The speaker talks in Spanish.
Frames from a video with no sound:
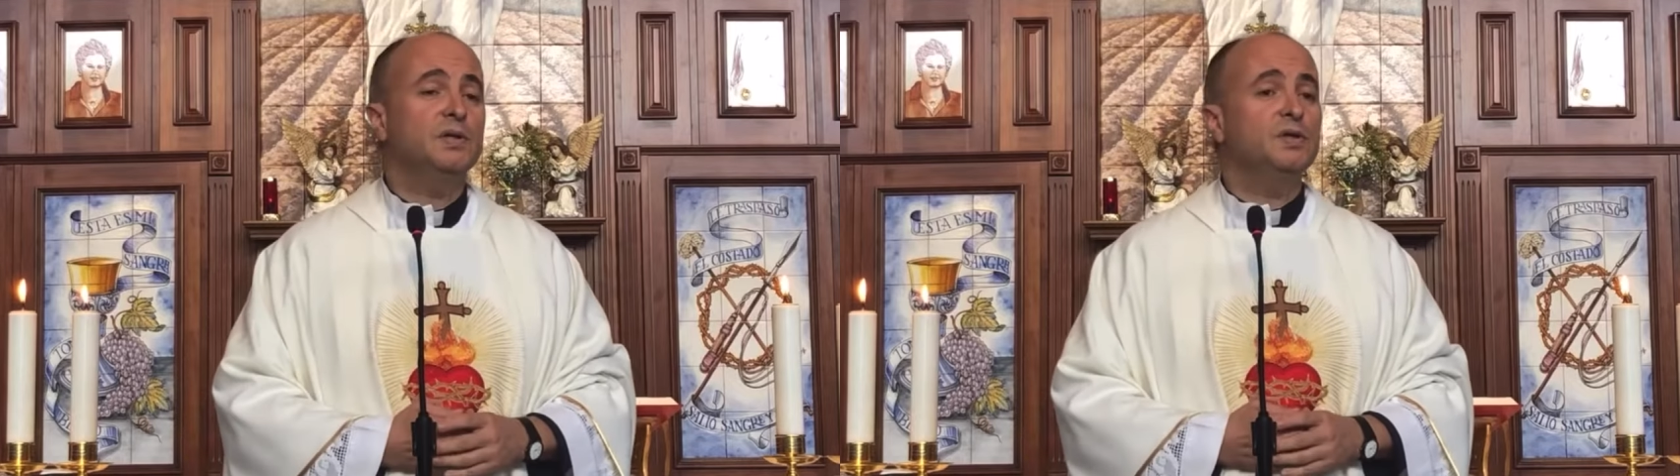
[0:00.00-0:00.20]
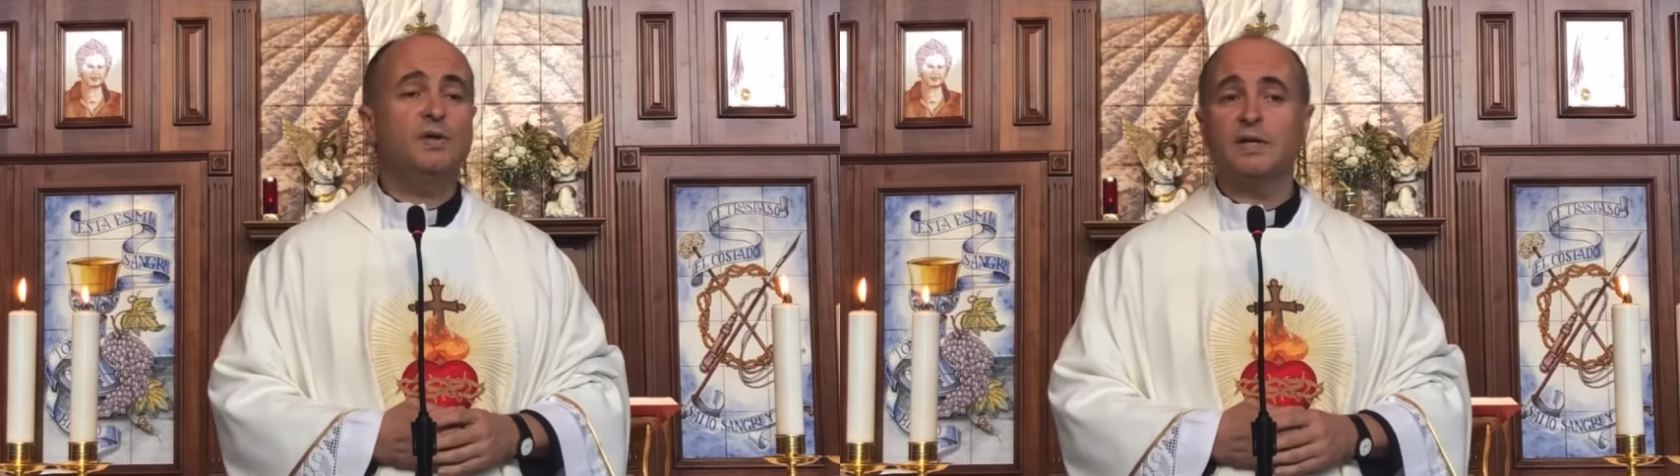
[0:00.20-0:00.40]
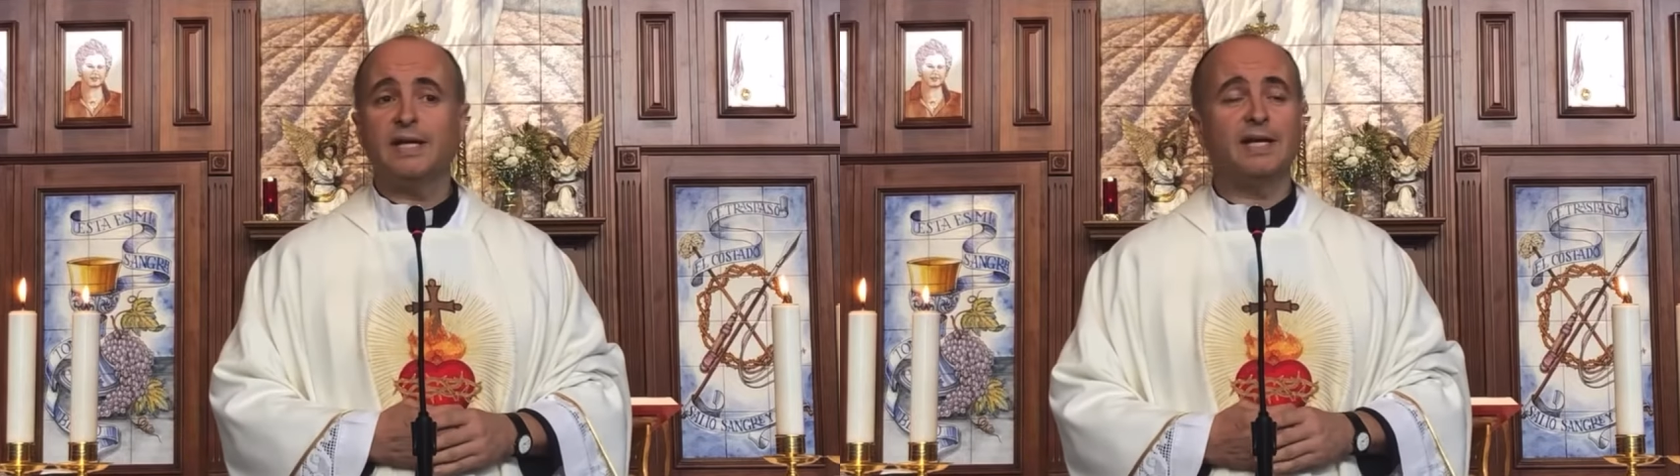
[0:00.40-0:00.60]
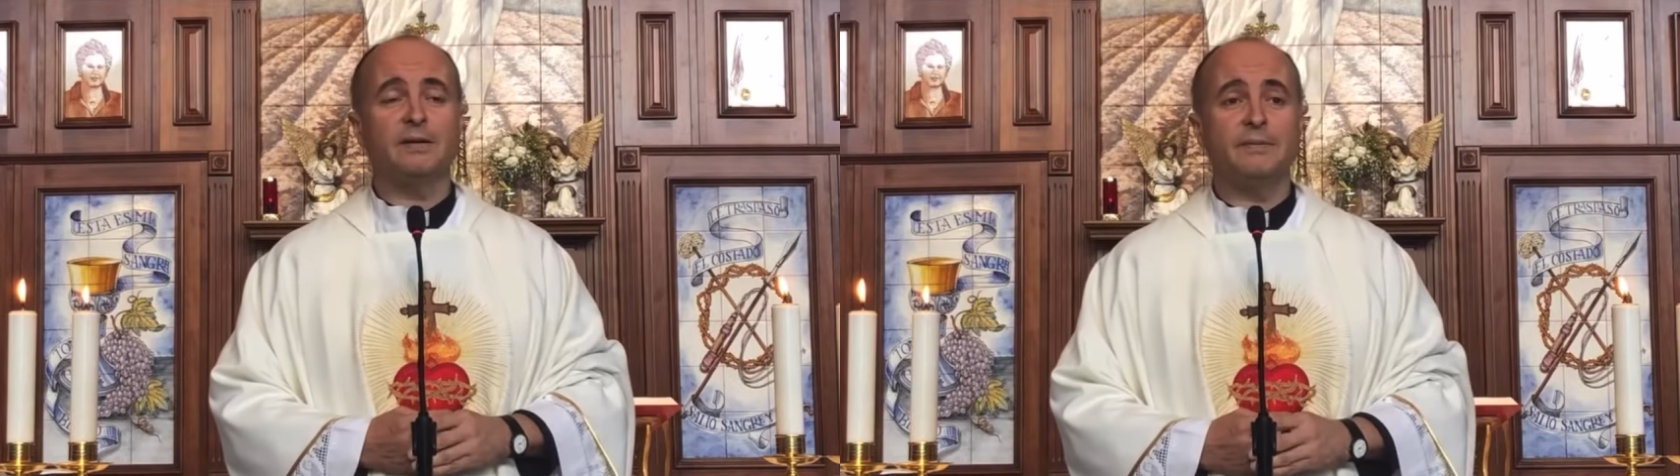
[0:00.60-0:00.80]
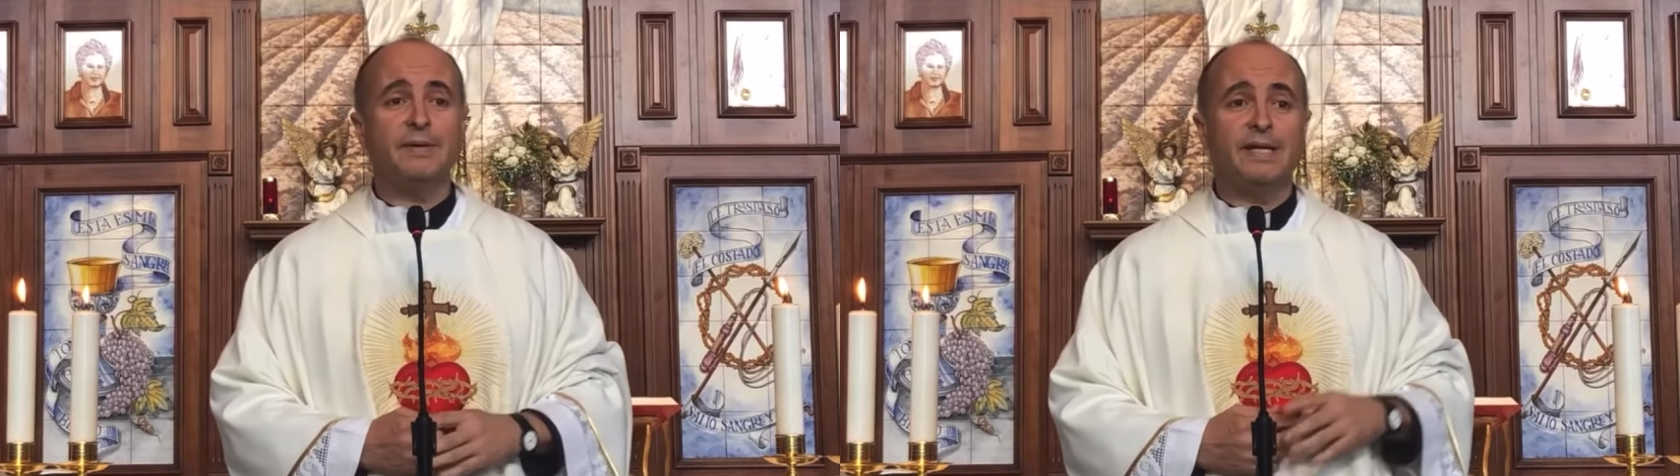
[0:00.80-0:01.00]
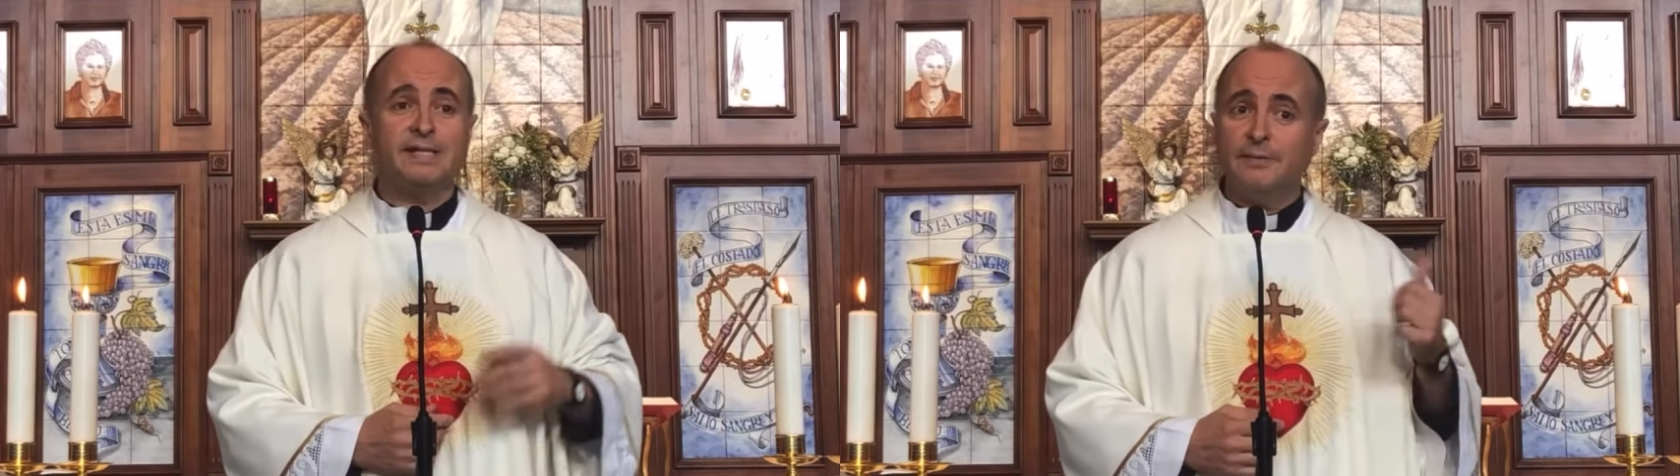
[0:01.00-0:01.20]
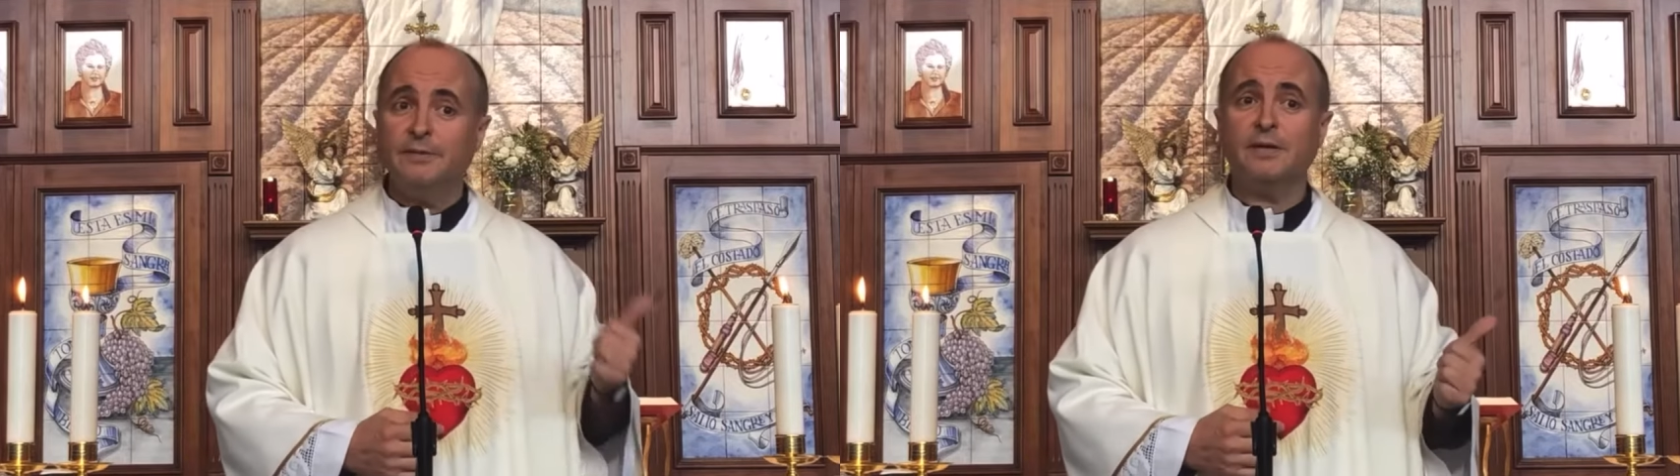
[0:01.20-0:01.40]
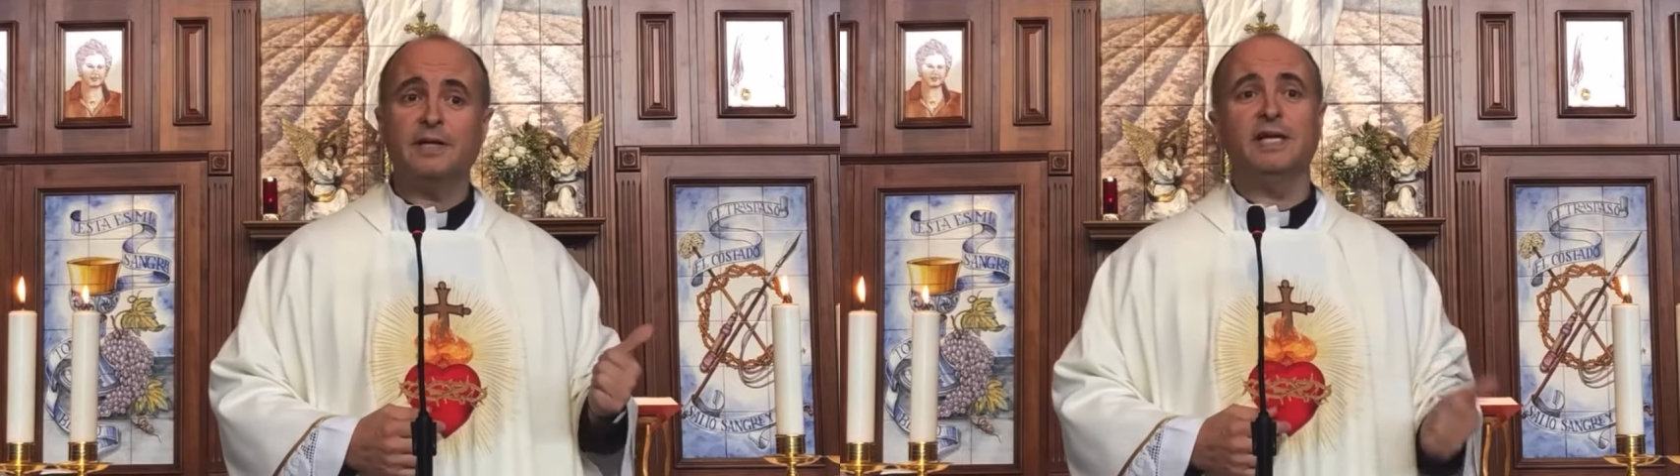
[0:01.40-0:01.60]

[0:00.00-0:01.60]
no quiere vivir ese amor